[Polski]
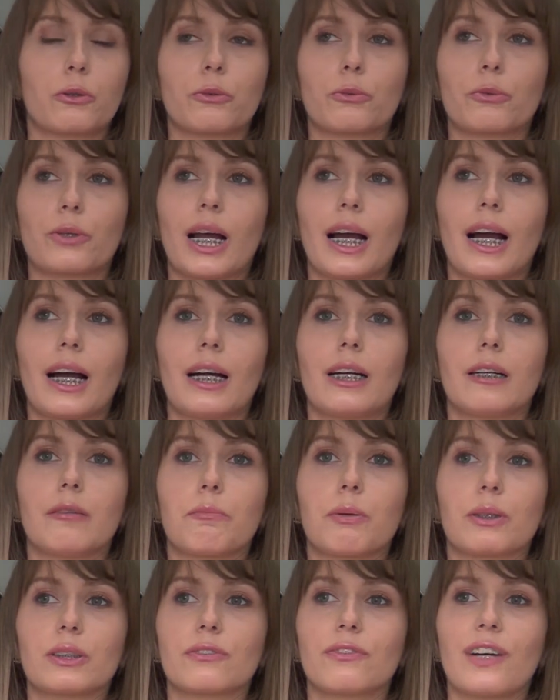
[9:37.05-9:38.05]
która
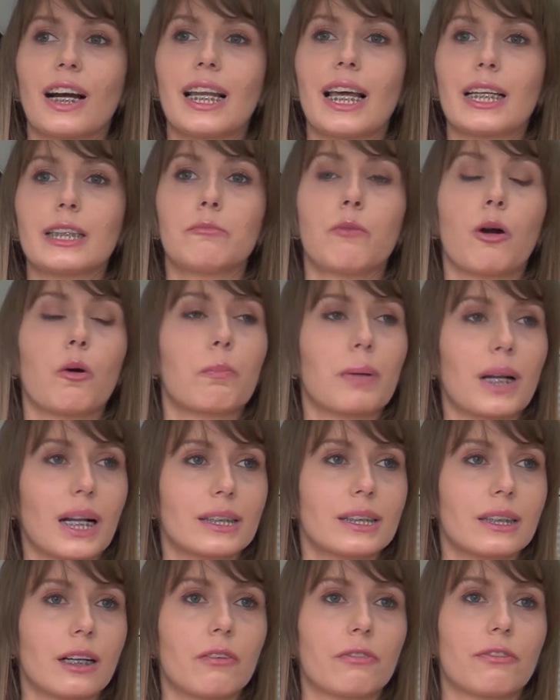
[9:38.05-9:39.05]
pozwala im
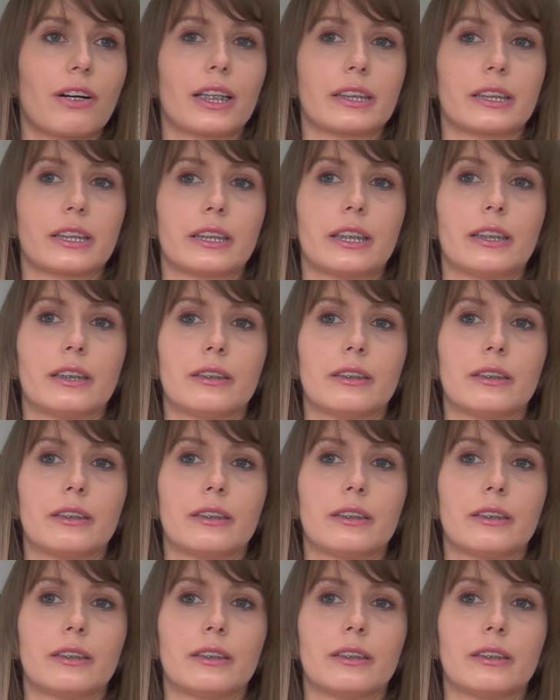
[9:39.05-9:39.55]
opracować